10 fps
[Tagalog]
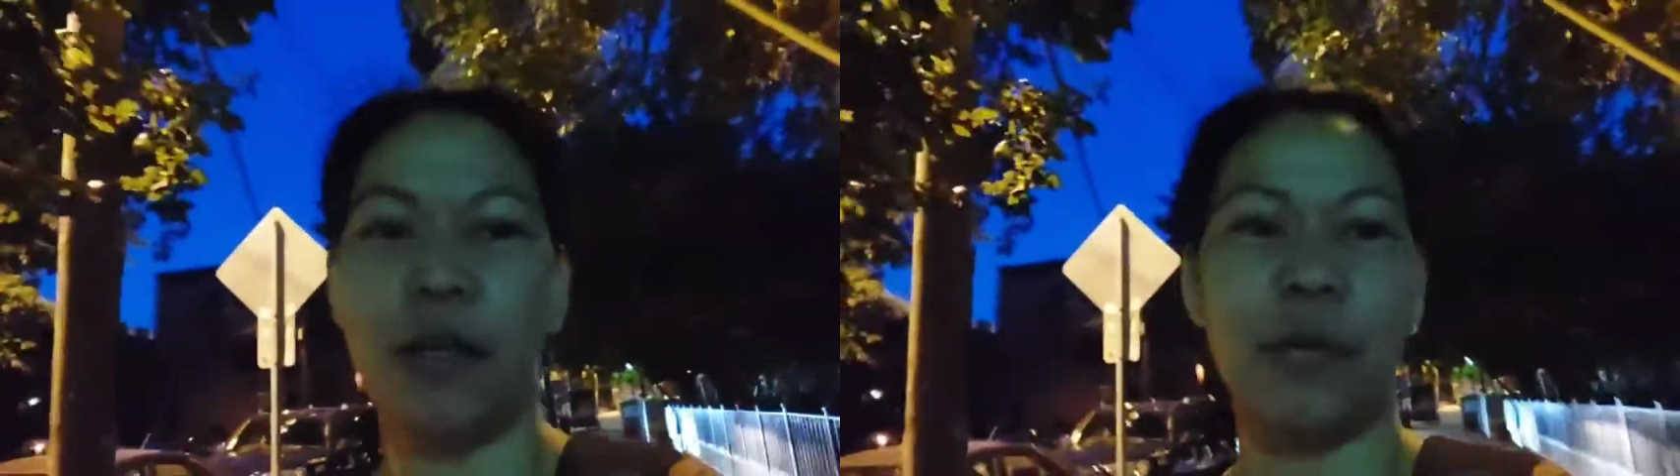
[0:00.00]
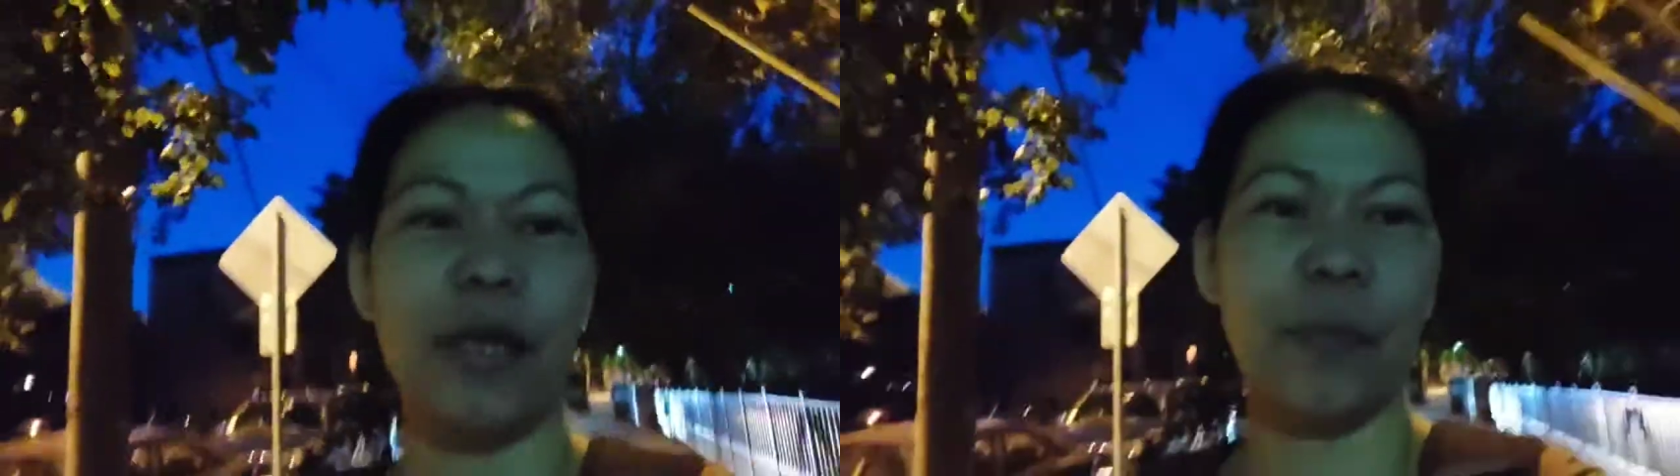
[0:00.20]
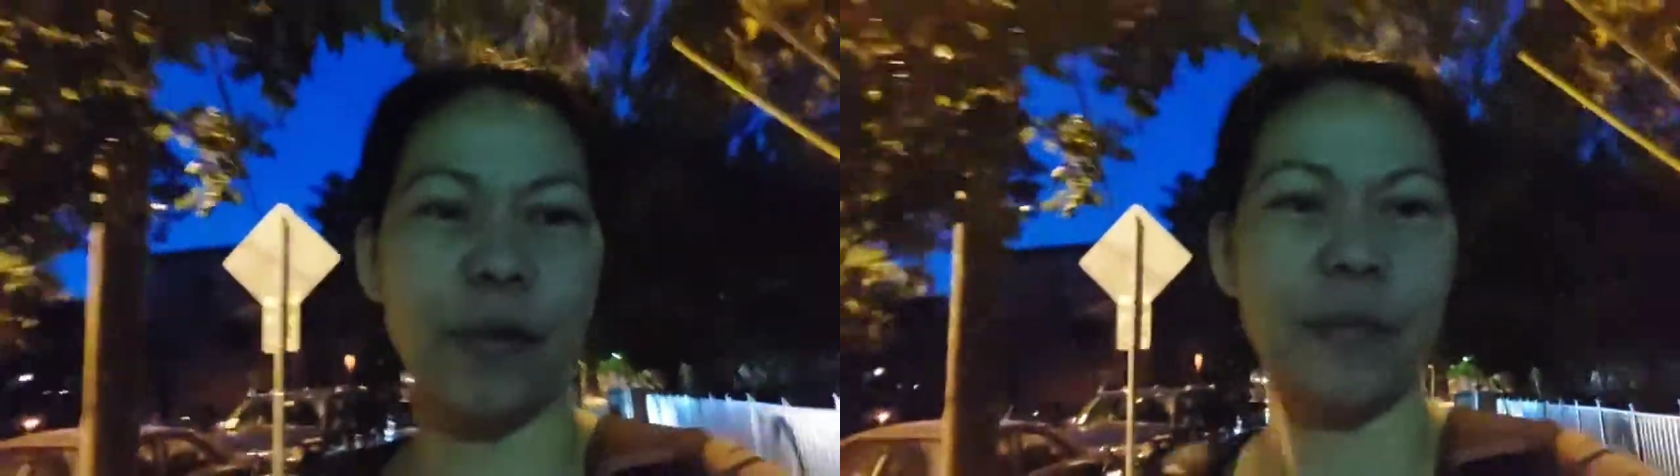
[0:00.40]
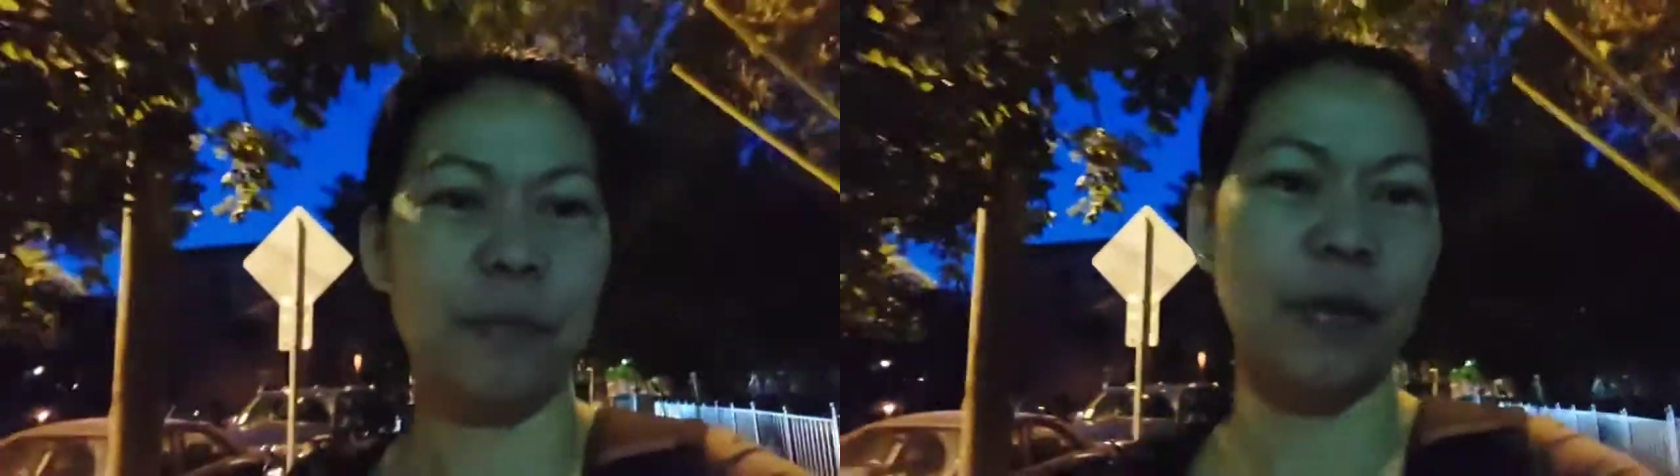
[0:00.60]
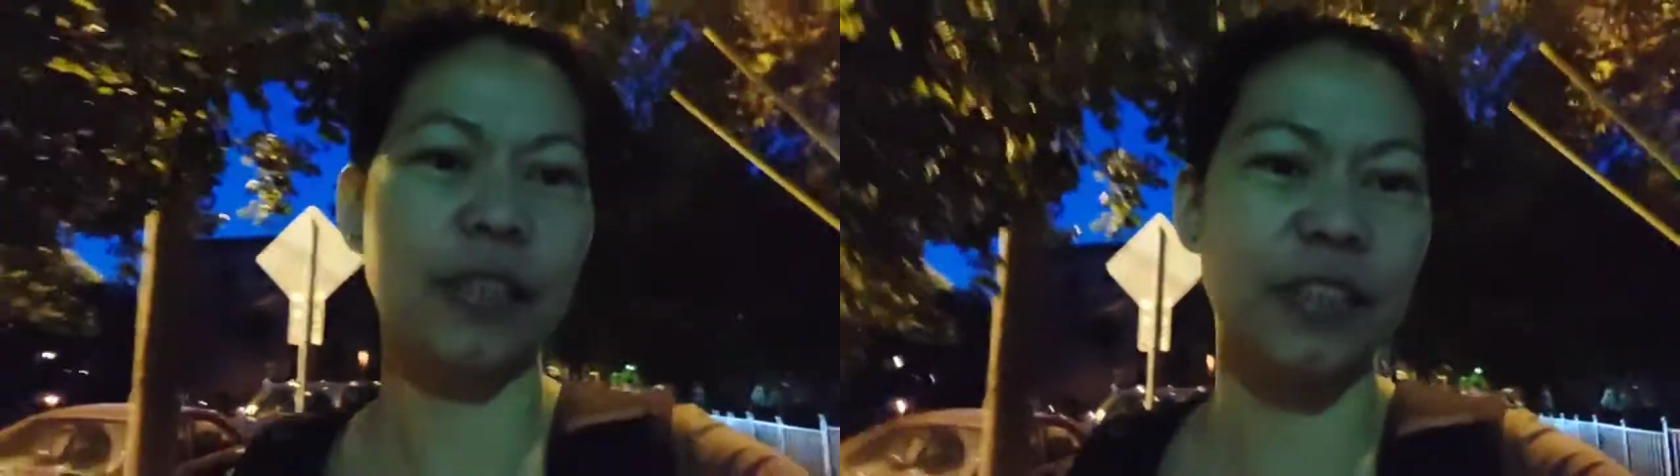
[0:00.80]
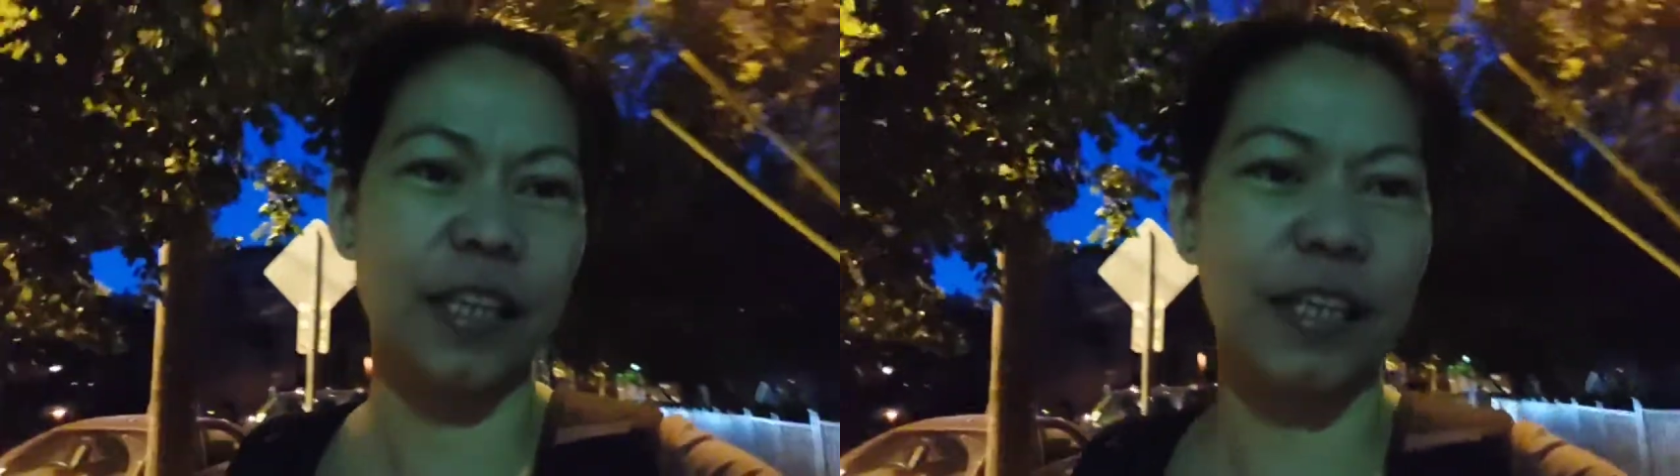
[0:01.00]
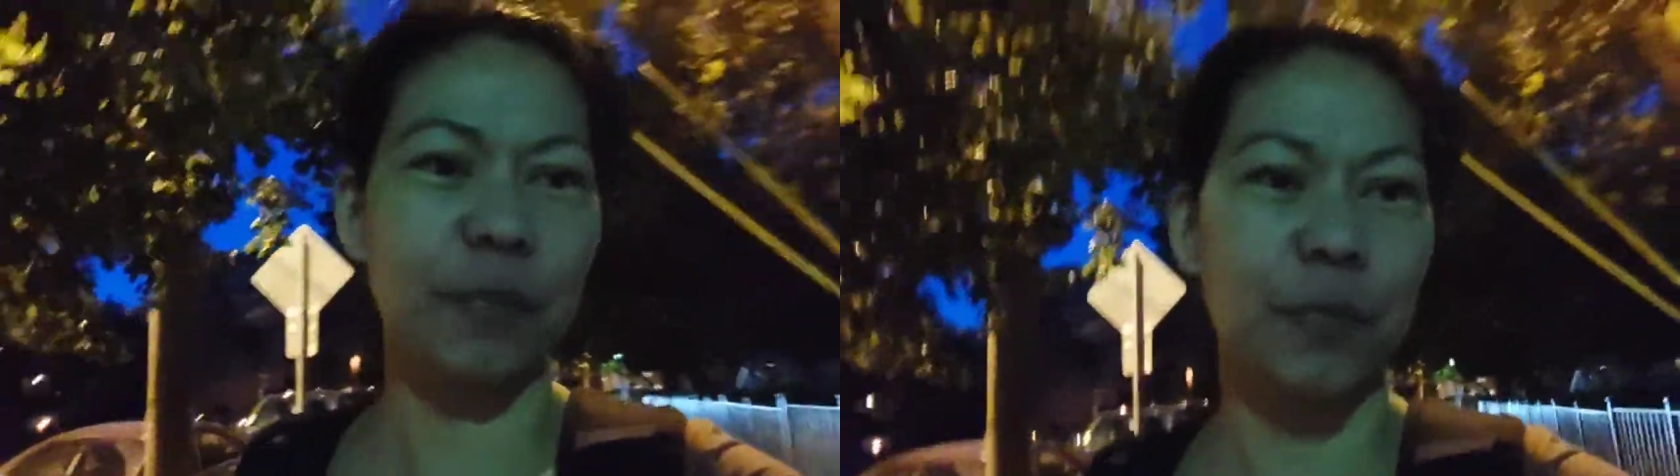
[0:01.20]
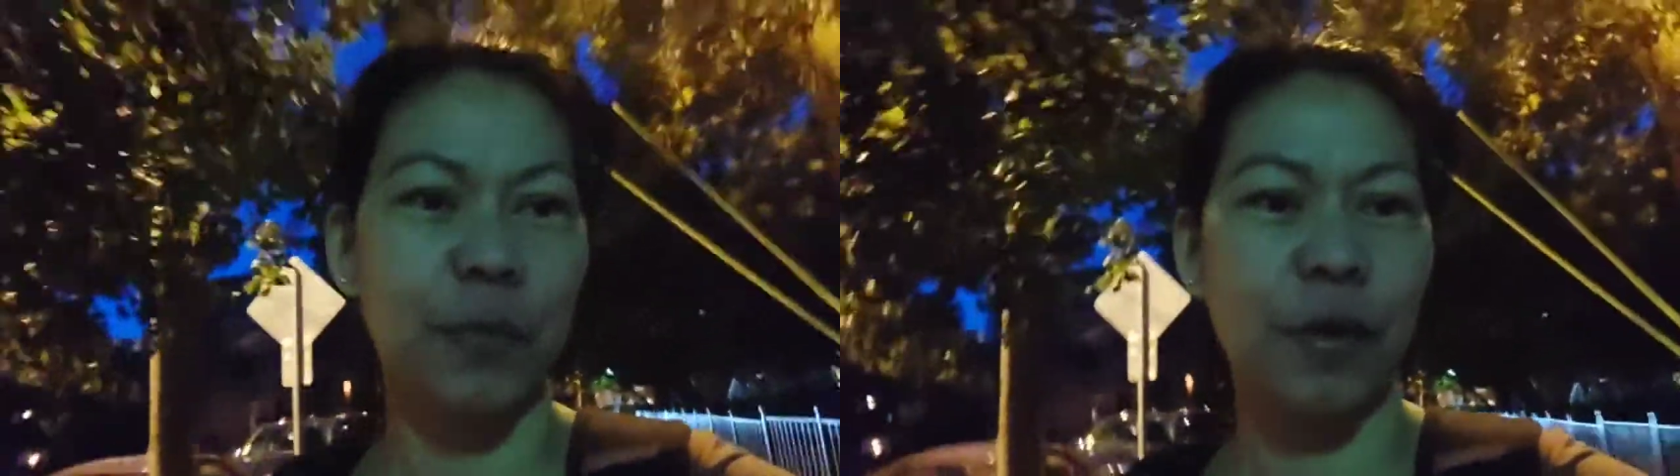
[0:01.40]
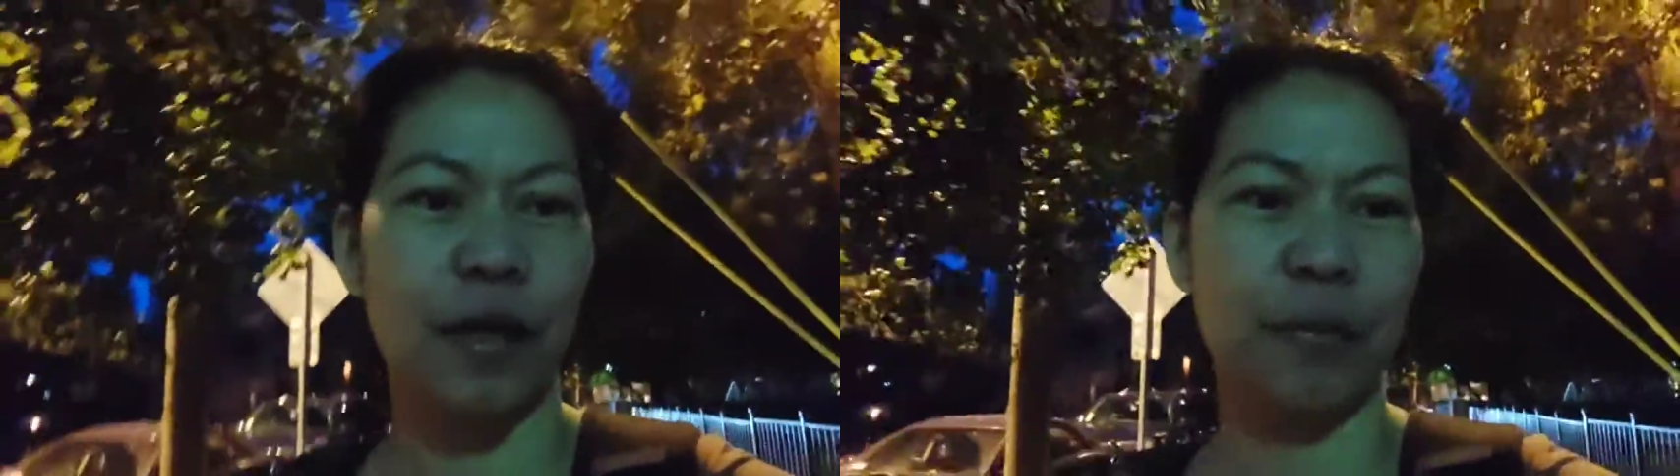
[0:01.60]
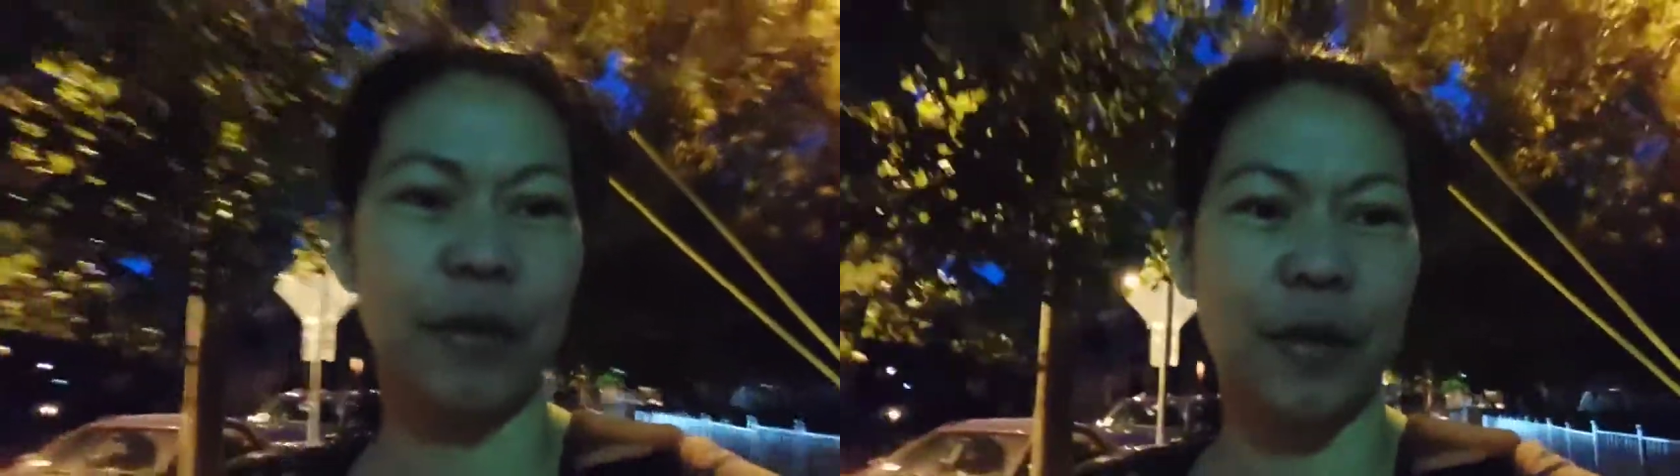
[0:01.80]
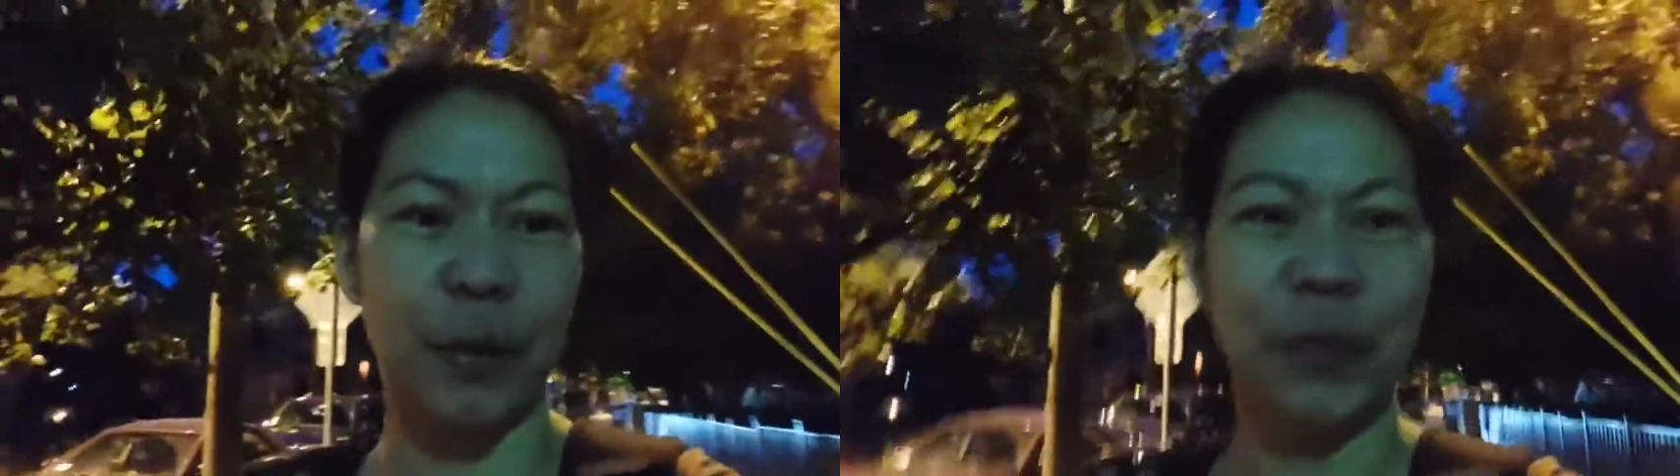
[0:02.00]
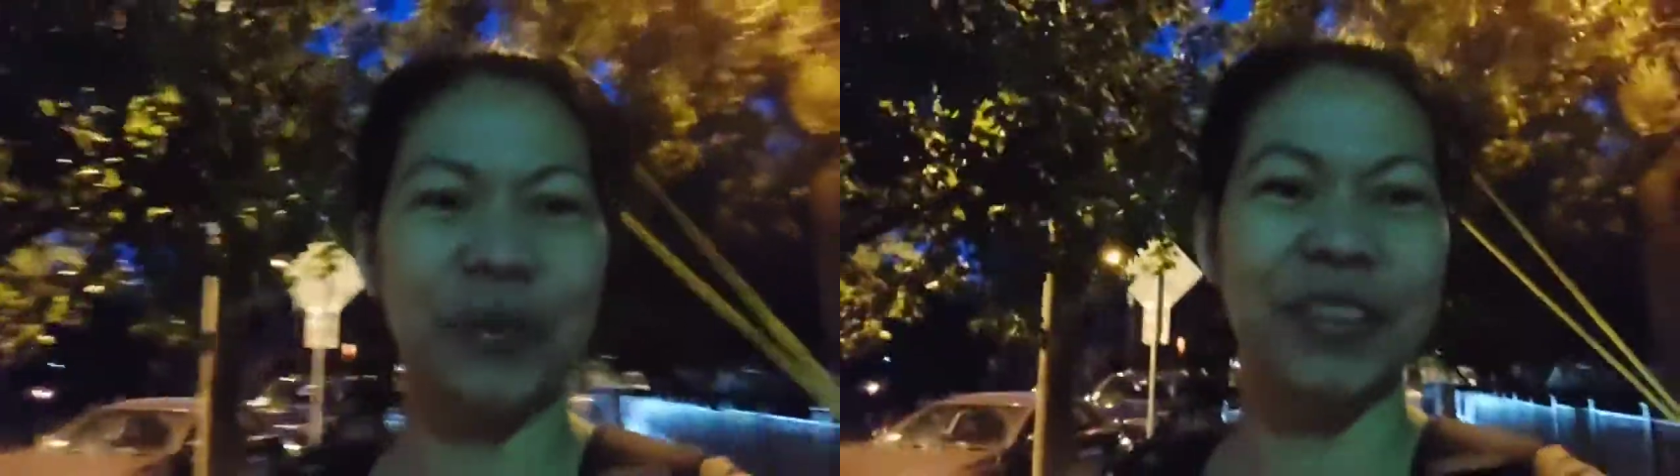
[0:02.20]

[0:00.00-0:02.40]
Wala palang flash sa harap tong camera ko.